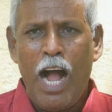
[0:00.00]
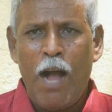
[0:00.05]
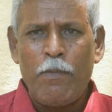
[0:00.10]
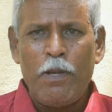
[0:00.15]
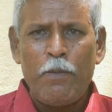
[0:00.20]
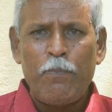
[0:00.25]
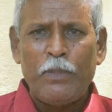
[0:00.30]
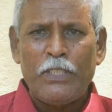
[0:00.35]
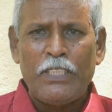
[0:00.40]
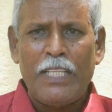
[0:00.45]

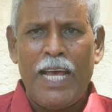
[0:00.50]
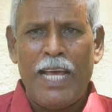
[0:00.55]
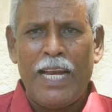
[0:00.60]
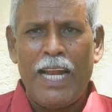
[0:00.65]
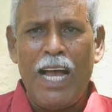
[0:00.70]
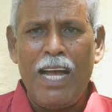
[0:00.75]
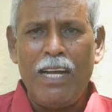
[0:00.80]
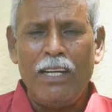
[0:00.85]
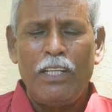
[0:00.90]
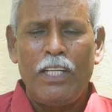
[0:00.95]

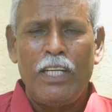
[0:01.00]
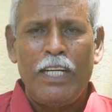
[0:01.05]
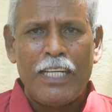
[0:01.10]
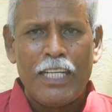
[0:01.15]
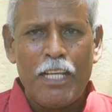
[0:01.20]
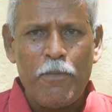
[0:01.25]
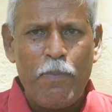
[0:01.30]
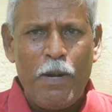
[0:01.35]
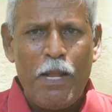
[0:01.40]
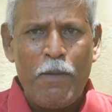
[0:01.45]
அமைப்புசாரா
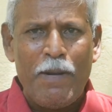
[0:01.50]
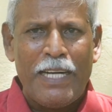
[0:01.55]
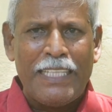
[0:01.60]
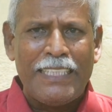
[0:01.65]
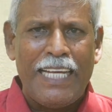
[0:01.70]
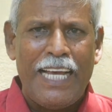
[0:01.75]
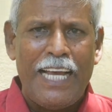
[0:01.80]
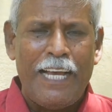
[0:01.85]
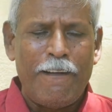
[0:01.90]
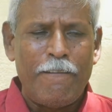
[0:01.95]

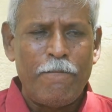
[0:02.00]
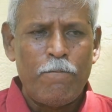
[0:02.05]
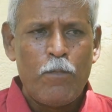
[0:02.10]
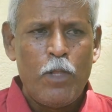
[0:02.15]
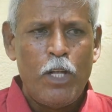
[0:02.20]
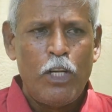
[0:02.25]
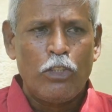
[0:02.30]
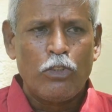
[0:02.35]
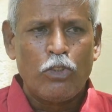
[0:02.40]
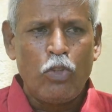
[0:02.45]
இப்படிப்பட்ட
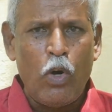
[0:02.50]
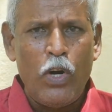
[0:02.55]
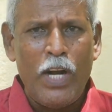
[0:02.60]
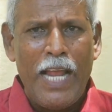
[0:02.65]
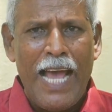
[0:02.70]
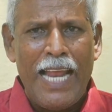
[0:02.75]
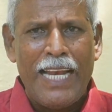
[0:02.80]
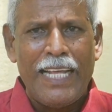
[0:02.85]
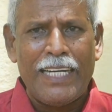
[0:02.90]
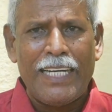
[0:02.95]

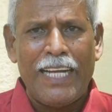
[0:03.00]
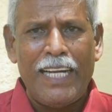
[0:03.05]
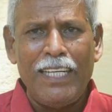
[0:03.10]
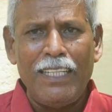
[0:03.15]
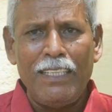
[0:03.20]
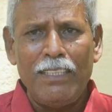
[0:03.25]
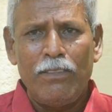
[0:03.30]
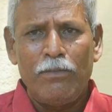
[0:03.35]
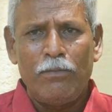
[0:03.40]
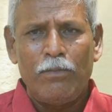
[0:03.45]
தொழிலாளர்கள்
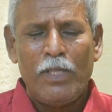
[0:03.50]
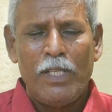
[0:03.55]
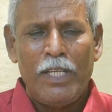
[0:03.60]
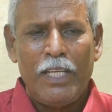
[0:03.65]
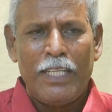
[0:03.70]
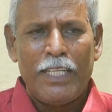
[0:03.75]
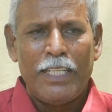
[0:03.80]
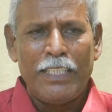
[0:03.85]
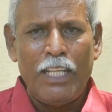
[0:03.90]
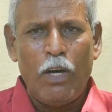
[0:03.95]

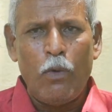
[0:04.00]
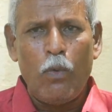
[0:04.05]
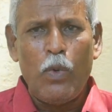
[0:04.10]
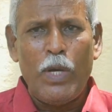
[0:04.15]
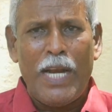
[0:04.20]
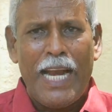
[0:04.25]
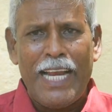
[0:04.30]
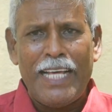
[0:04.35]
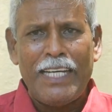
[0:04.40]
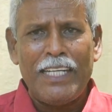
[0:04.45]
இந்த
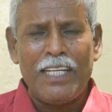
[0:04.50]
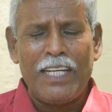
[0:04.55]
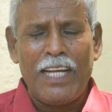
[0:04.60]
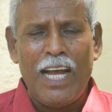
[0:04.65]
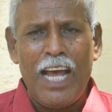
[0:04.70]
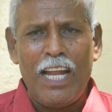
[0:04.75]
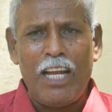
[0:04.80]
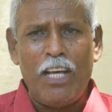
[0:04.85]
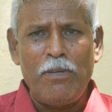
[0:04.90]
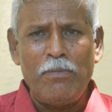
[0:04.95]
ஊரடங்கு
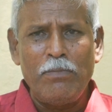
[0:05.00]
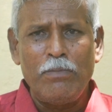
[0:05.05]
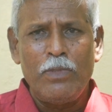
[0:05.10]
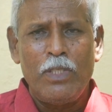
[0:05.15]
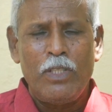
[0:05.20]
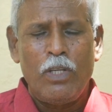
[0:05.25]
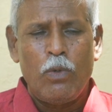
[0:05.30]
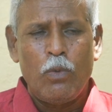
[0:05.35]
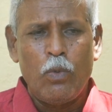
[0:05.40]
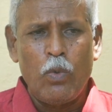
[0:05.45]
காலம்
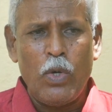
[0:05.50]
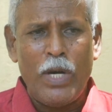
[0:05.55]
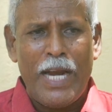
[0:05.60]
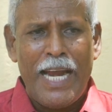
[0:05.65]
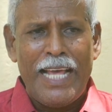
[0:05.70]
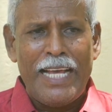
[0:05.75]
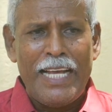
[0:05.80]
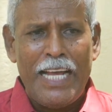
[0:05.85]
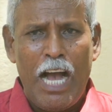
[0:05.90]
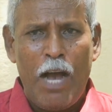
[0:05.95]

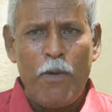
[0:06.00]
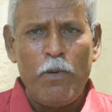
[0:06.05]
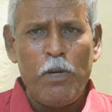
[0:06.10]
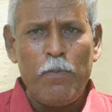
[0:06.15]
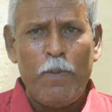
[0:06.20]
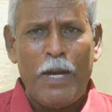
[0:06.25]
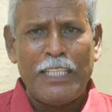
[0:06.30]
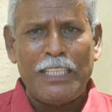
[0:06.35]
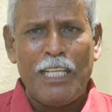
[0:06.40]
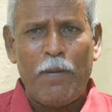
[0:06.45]
ஊரடங்கு
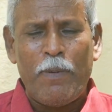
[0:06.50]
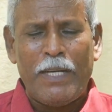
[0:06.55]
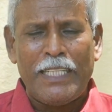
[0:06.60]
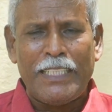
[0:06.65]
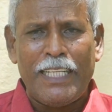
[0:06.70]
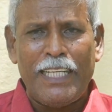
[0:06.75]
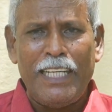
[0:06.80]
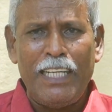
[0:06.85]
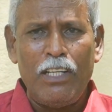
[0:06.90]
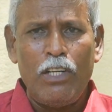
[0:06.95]

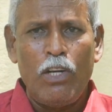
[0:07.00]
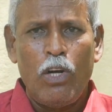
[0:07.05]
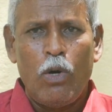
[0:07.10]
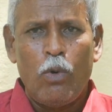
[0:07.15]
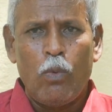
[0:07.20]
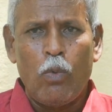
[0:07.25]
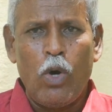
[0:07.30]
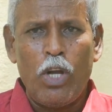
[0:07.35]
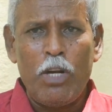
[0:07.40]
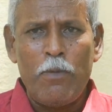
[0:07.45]
அமுல்படுத்தப்பட்டு
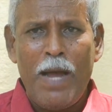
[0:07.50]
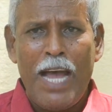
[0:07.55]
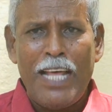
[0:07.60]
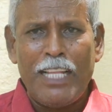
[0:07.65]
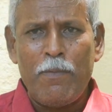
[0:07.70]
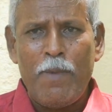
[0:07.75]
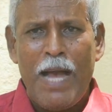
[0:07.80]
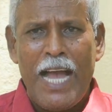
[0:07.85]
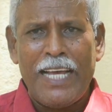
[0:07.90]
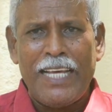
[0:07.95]
ஒரு
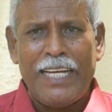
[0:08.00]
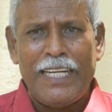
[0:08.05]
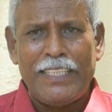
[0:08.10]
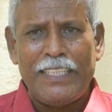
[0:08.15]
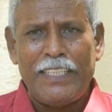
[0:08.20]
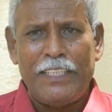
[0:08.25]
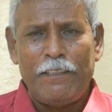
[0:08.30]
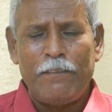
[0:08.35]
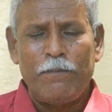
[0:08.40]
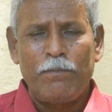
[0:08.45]
மாதம்
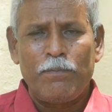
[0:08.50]
ஆகிறது